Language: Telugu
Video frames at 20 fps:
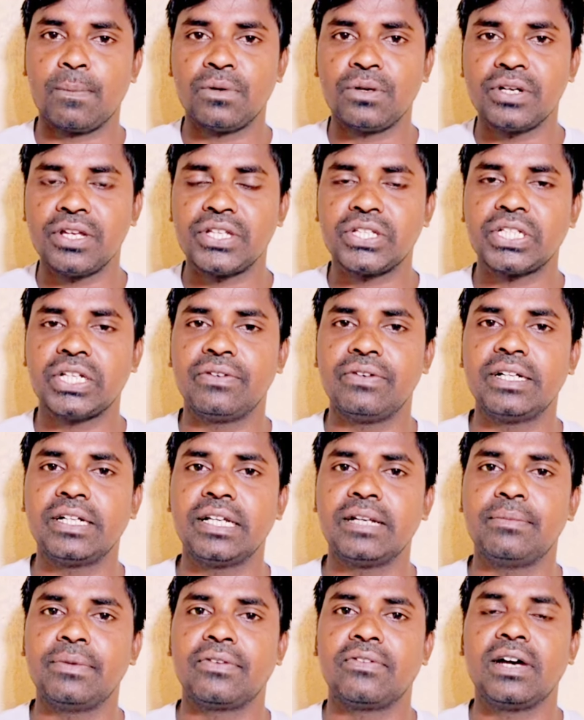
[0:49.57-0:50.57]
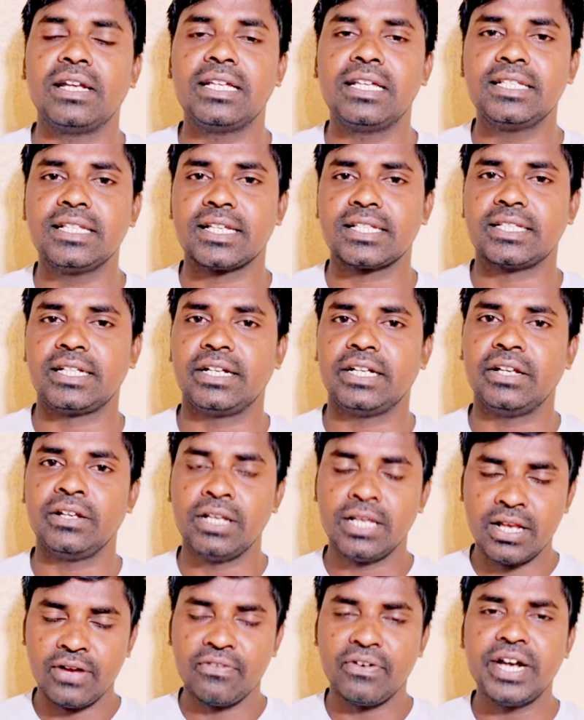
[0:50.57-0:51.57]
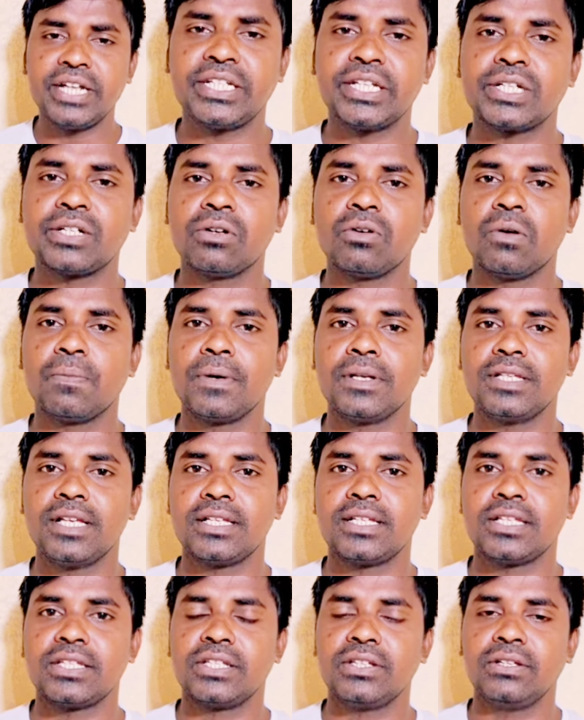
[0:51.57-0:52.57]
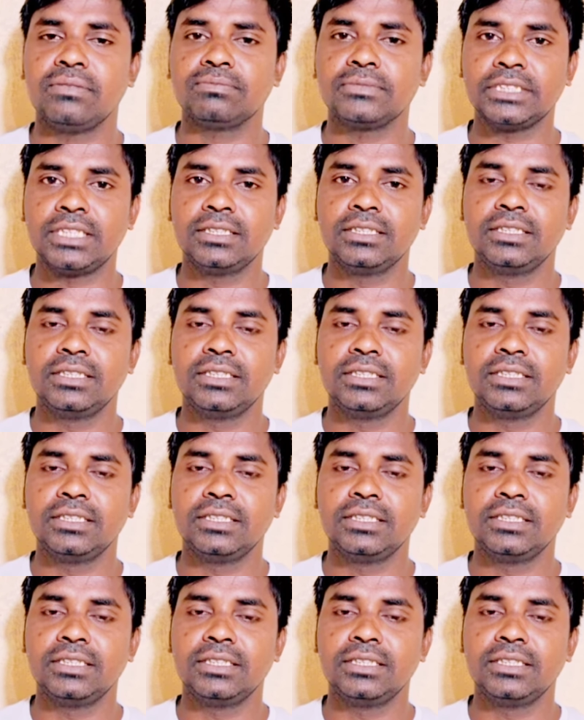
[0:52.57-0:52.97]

అప్లోడ్ చేసిన వెంటనే మీరు వాళ్ళు ఏం చేస్తారంటే వైట్ ఇష్టం ఓపెన్ చేసేసి